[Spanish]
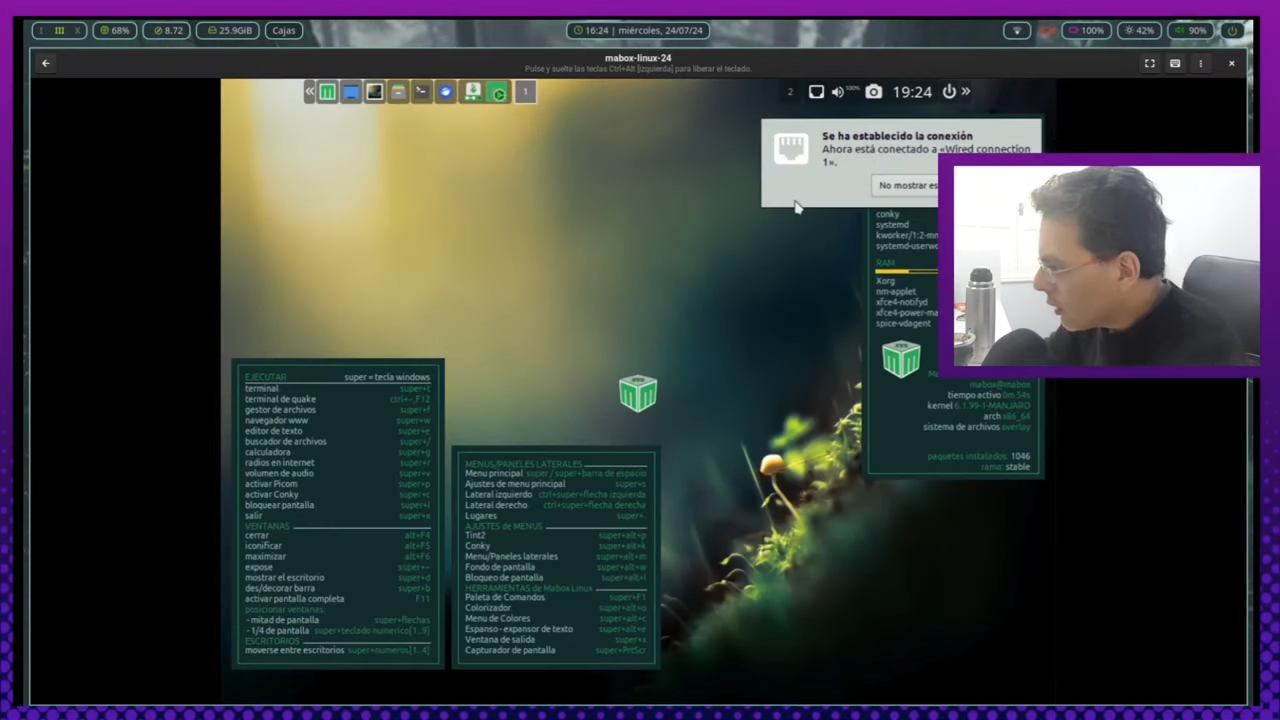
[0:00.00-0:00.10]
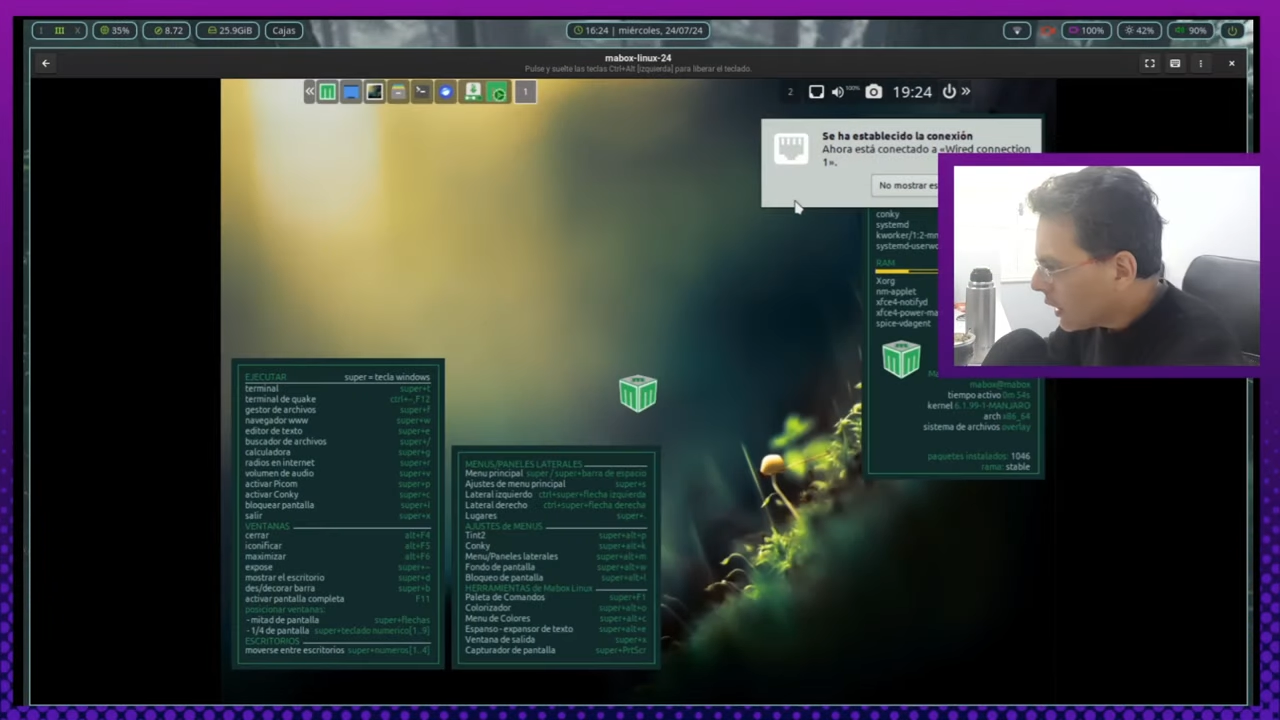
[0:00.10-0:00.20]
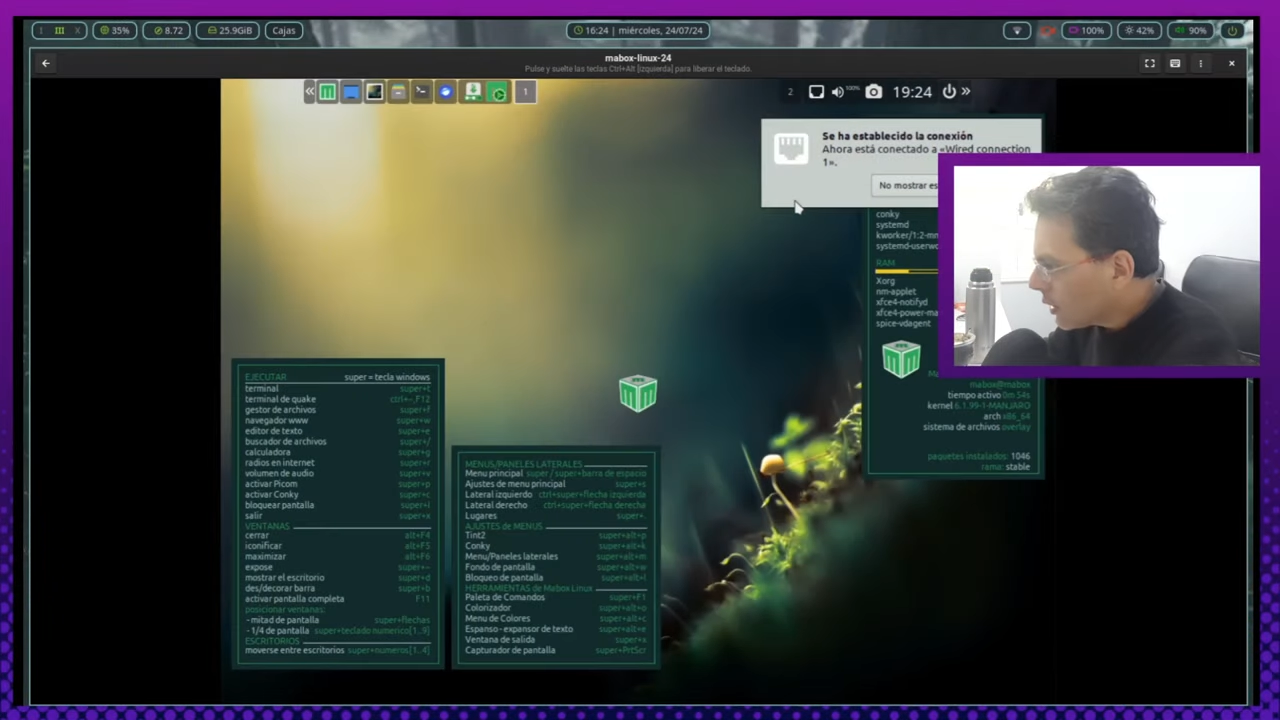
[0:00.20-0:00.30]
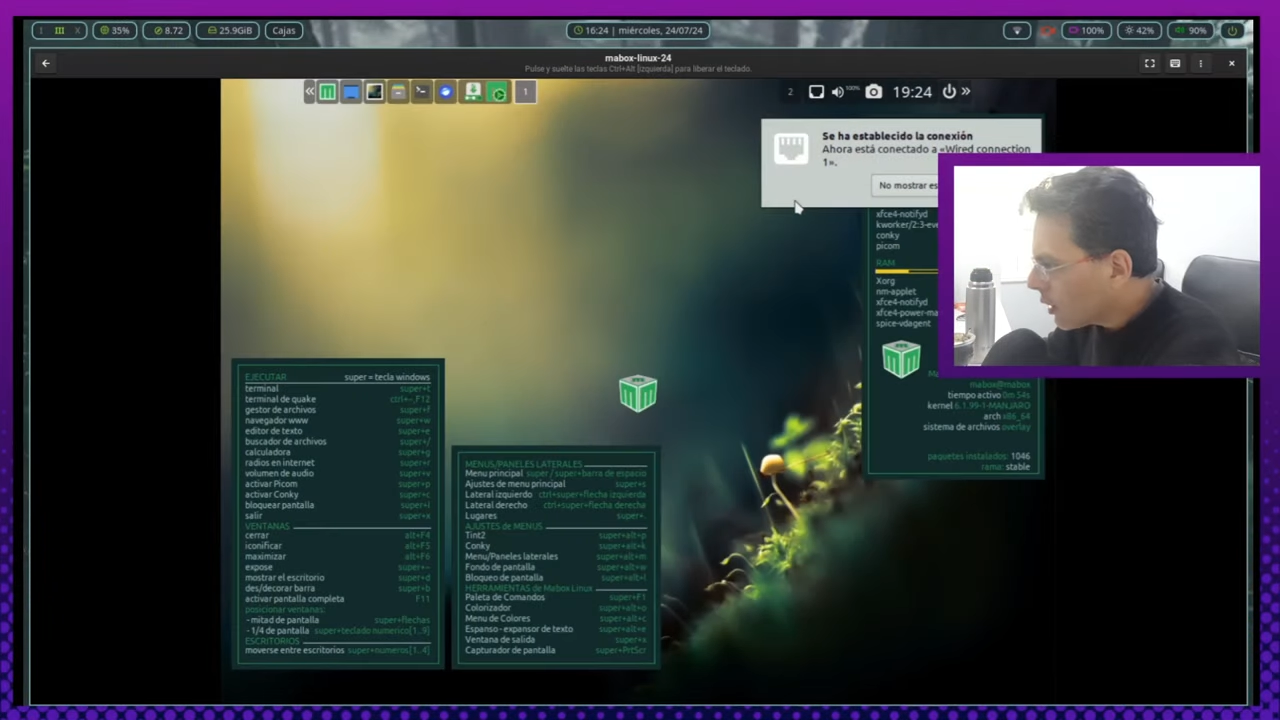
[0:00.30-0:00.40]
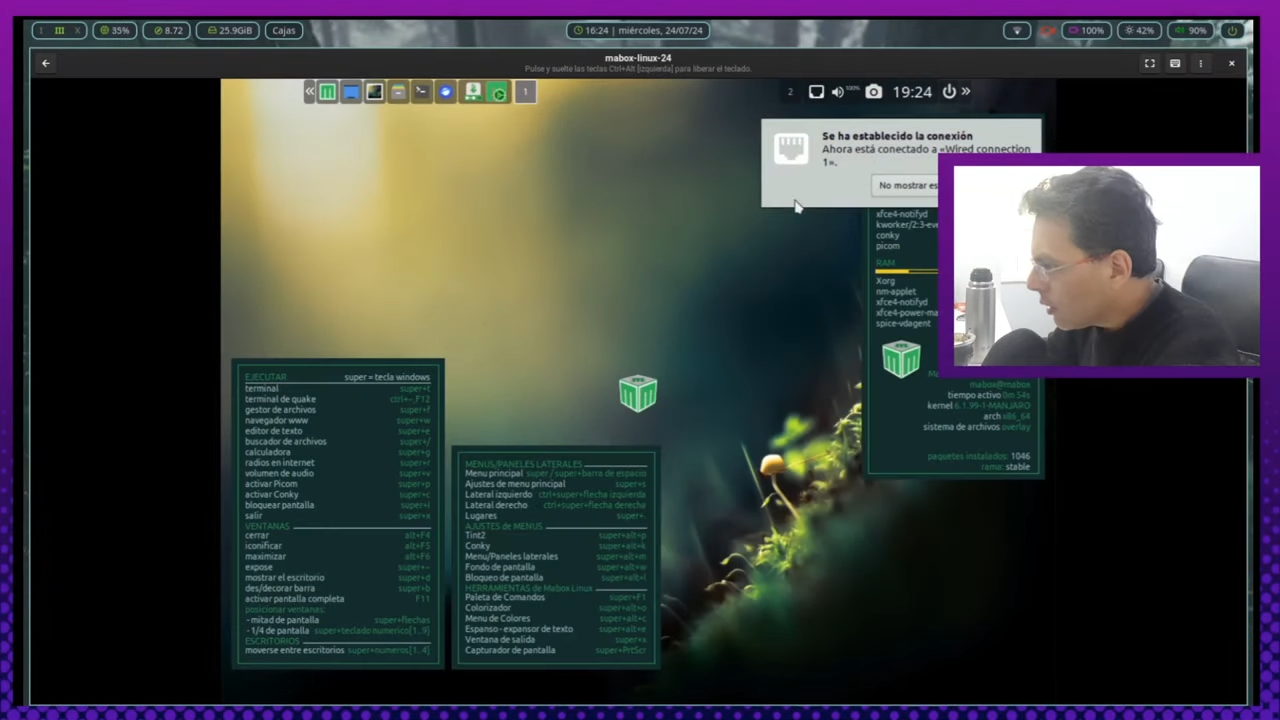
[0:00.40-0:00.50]

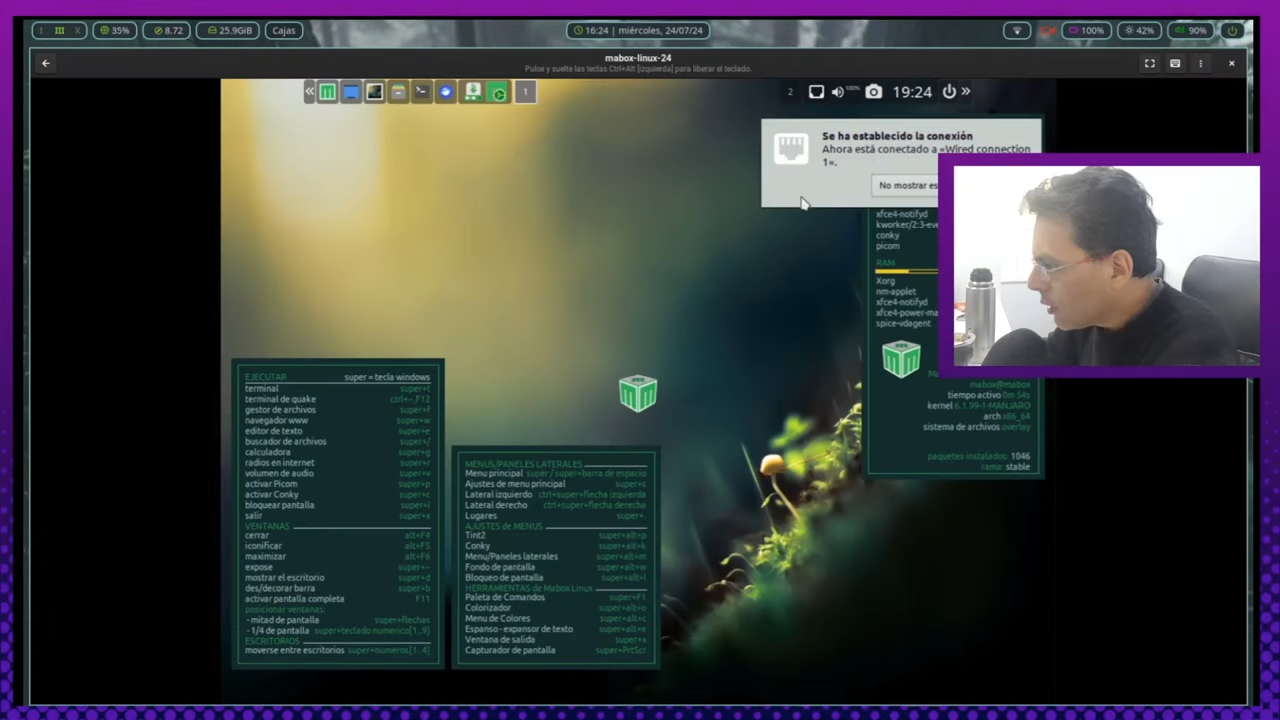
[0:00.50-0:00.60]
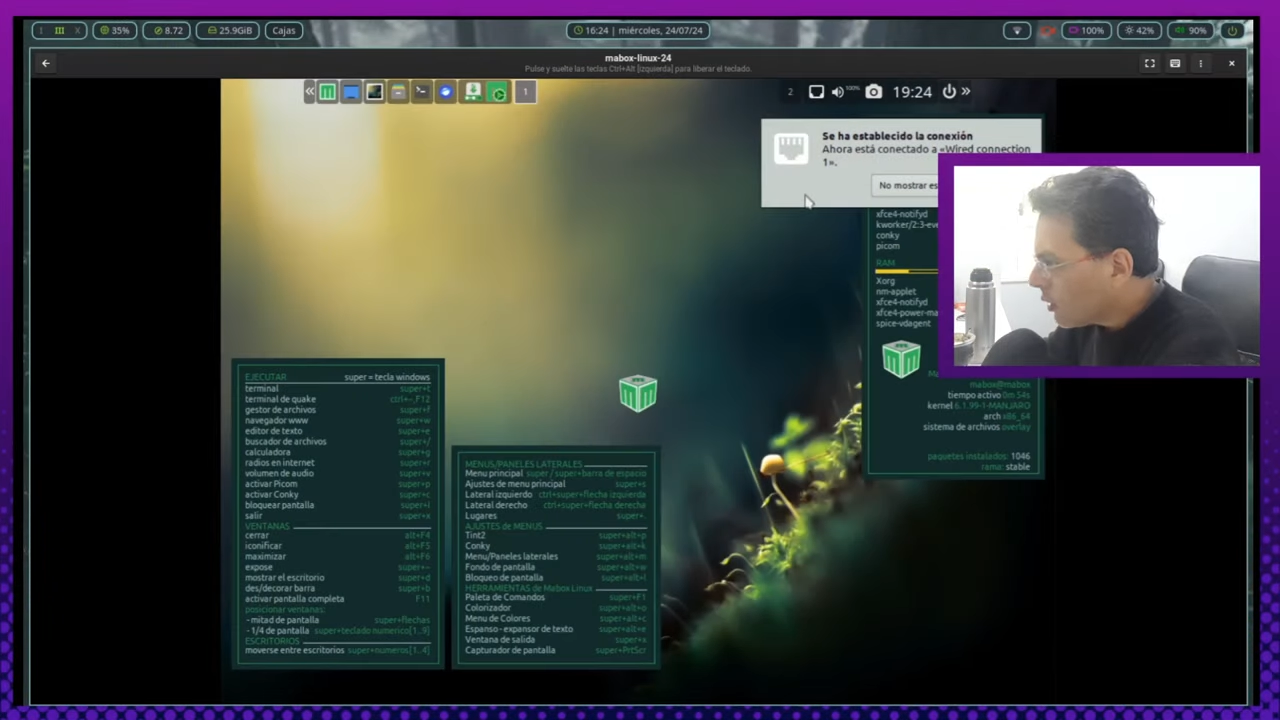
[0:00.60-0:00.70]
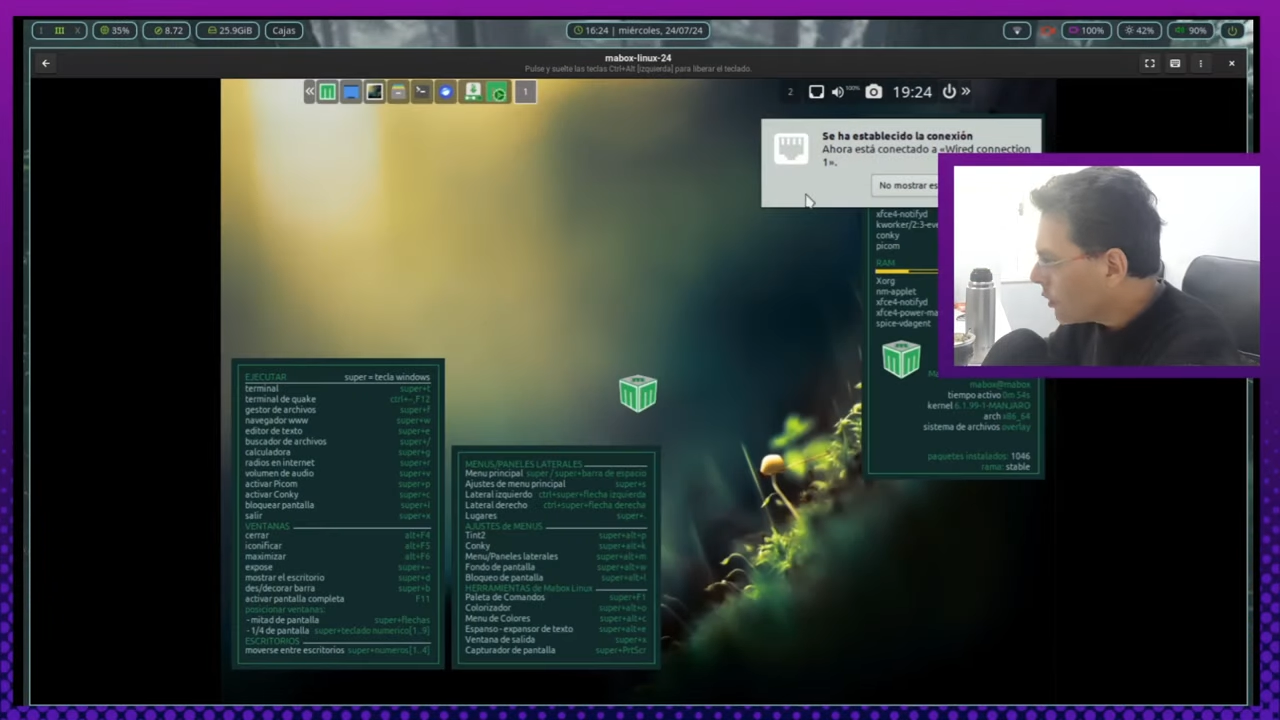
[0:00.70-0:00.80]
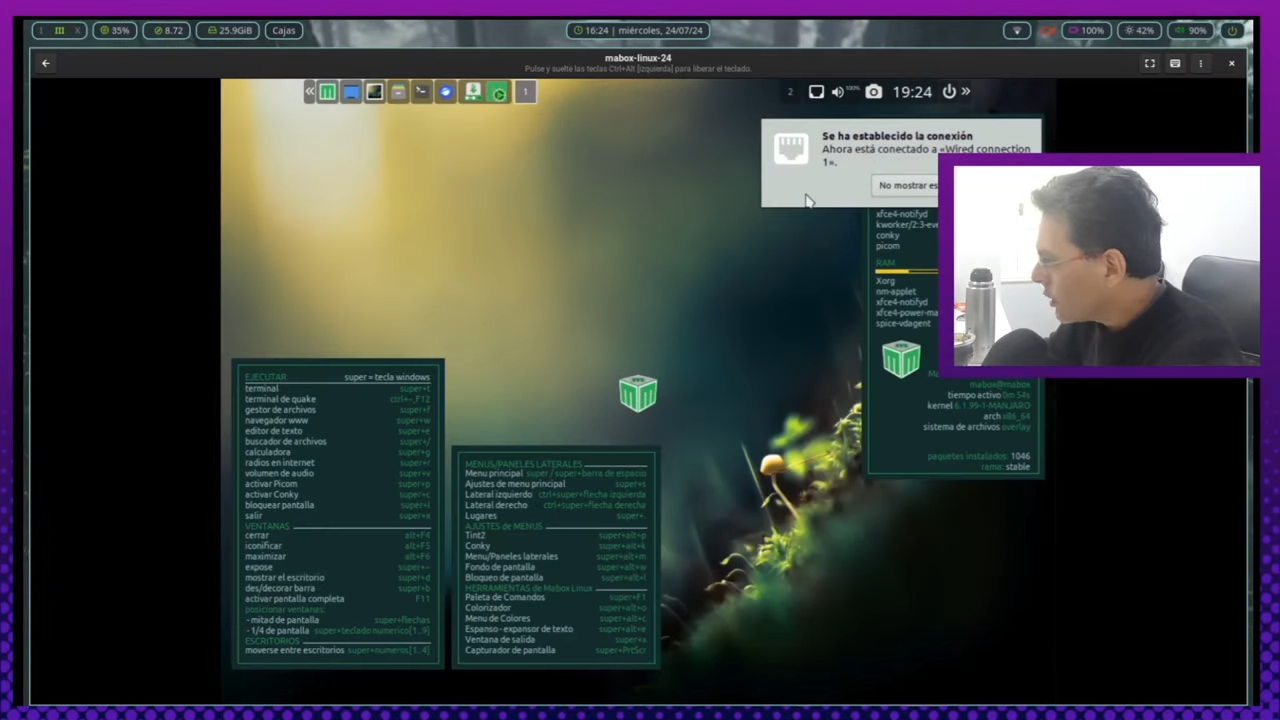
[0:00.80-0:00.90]
nuestro